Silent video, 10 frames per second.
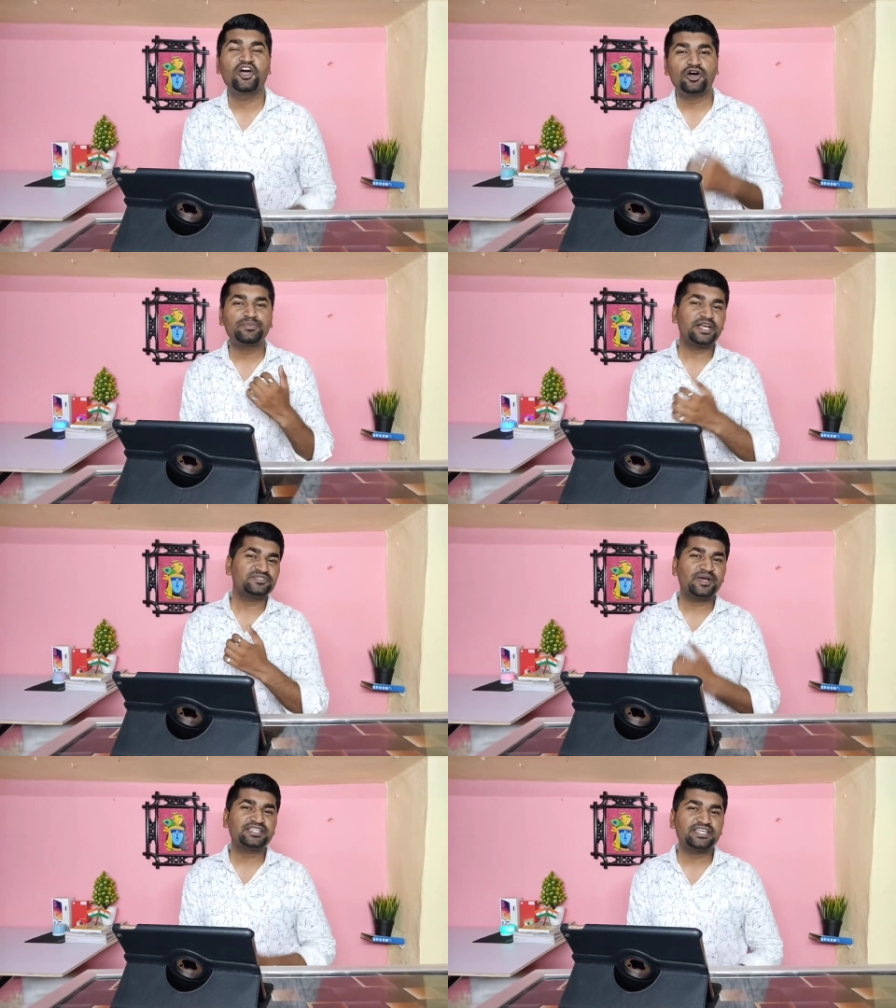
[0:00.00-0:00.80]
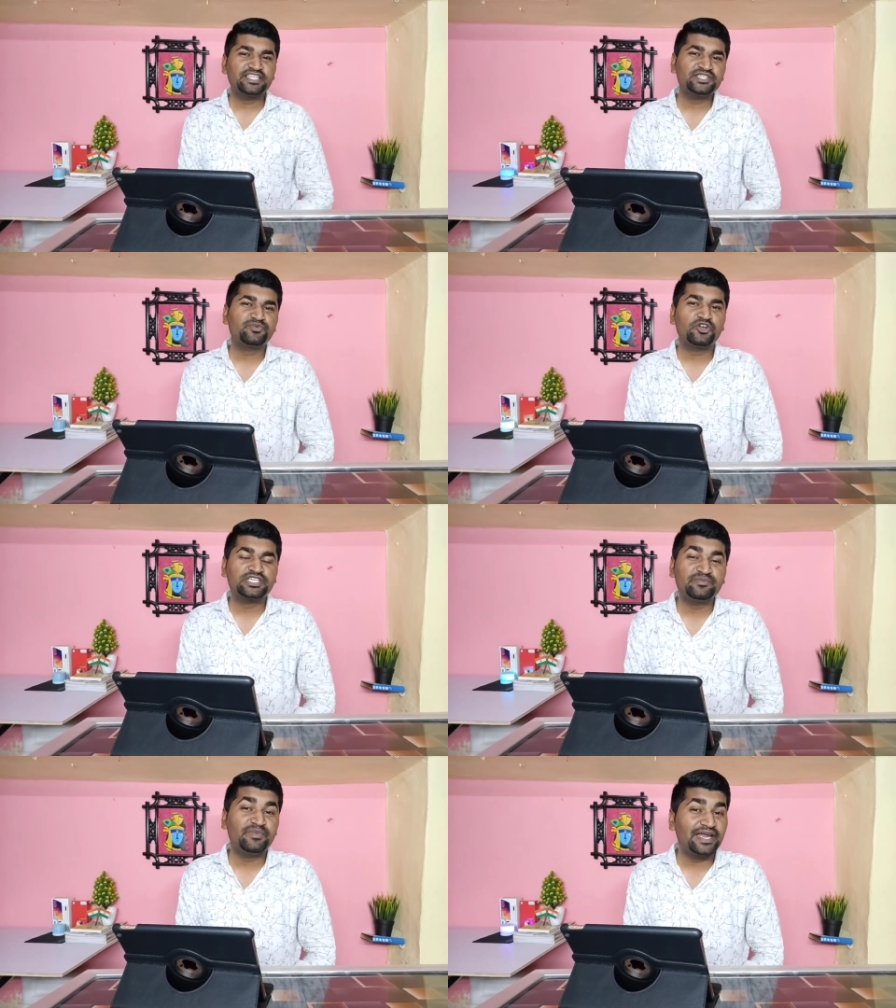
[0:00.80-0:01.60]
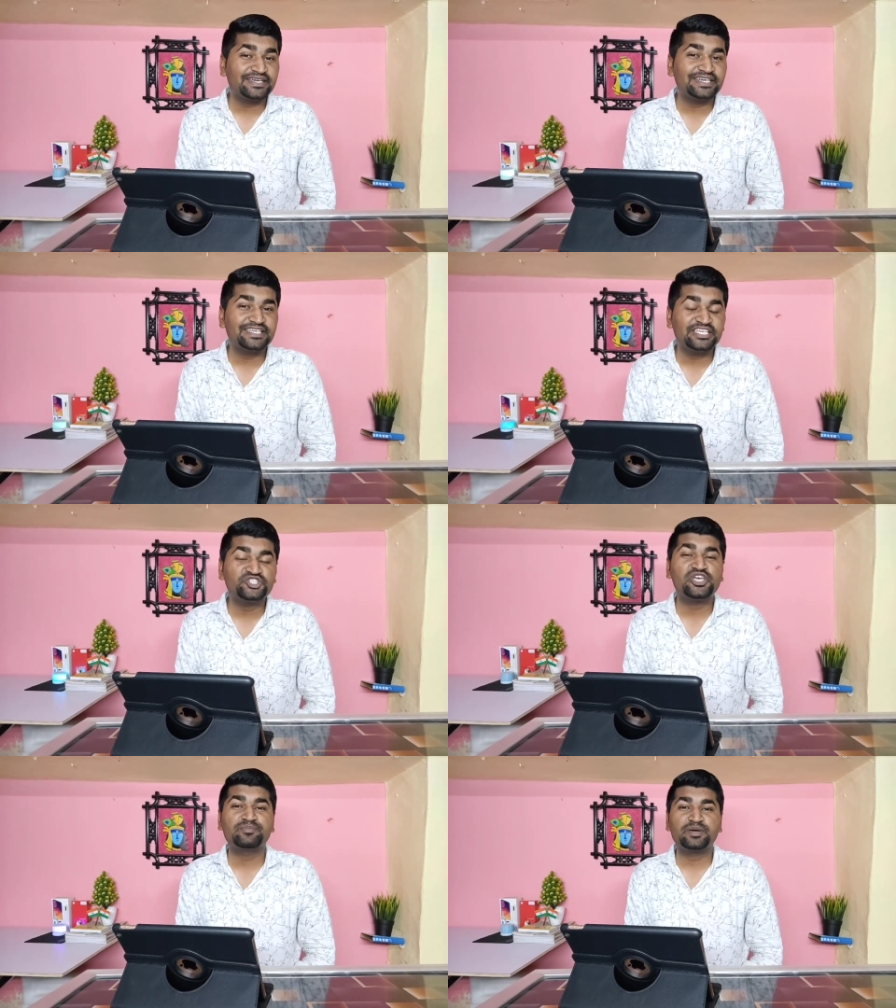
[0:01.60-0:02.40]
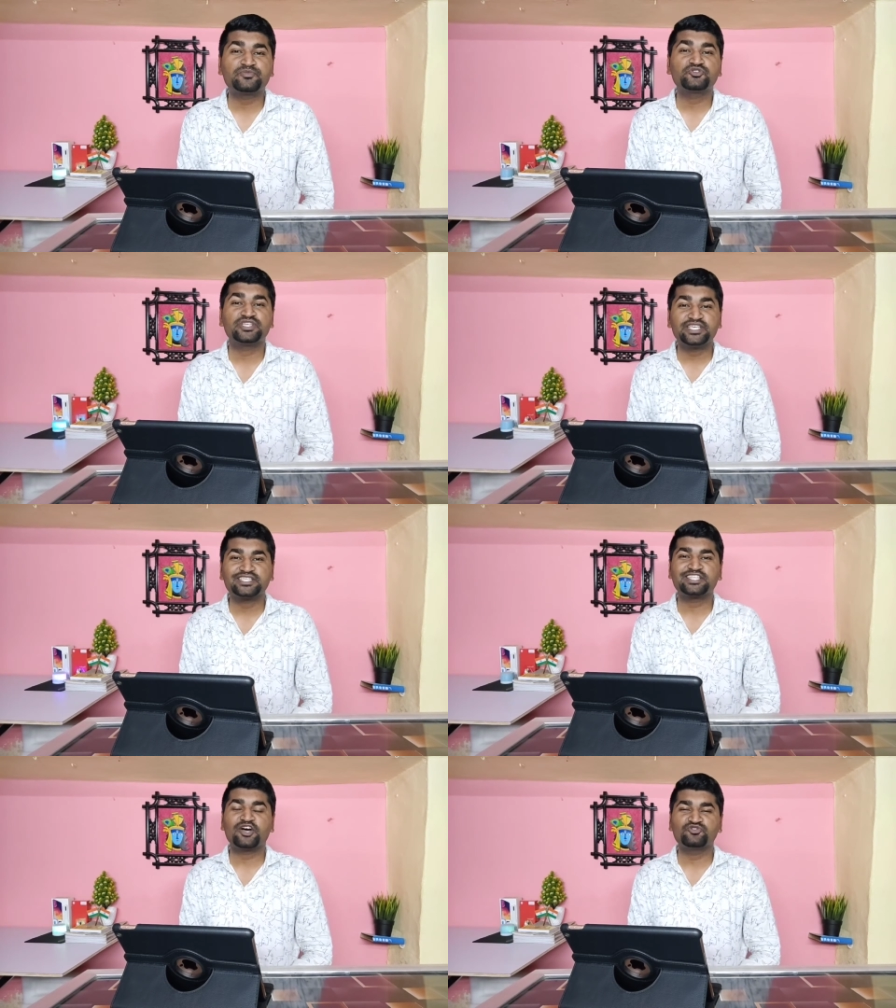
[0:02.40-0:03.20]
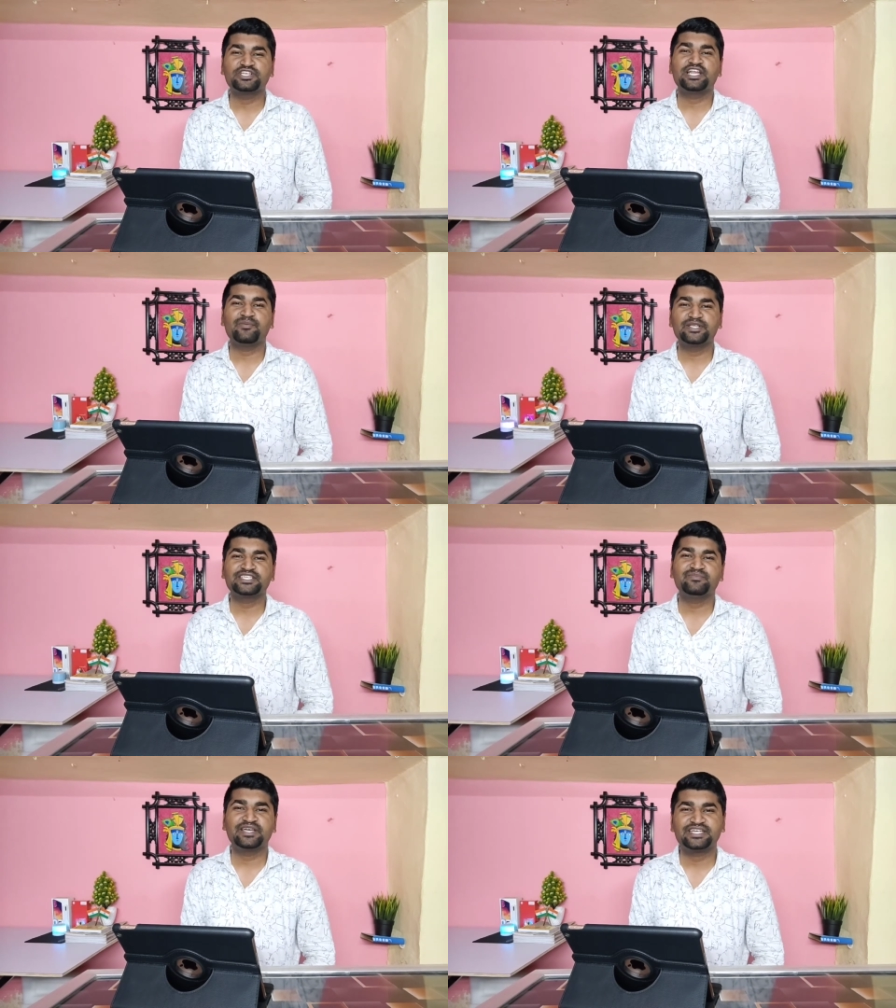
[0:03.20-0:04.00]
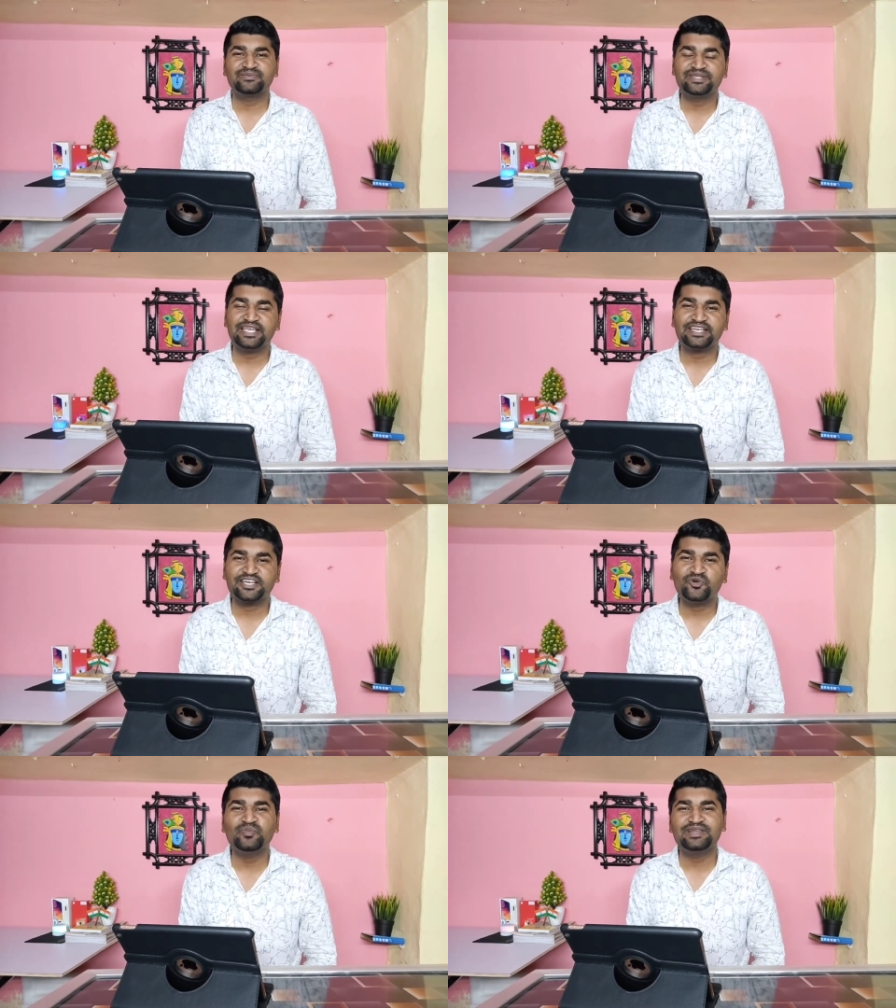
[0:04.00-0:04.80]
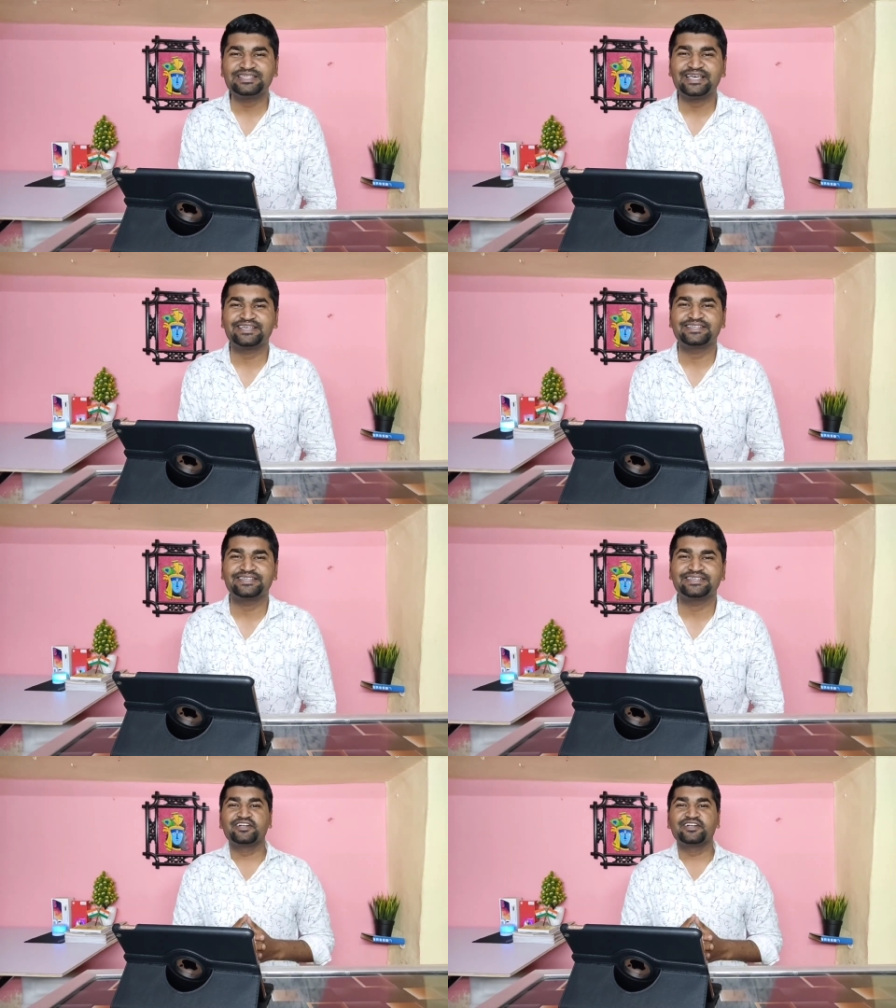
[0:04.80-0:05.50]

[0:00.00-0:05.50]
और फ्रेंड्स बात करते हैं इस फ़ोन की बैटरी की तो यहाँ पे आपको सिक्स थाउजेंड की बैटरी भी देखने को मिल जाएगी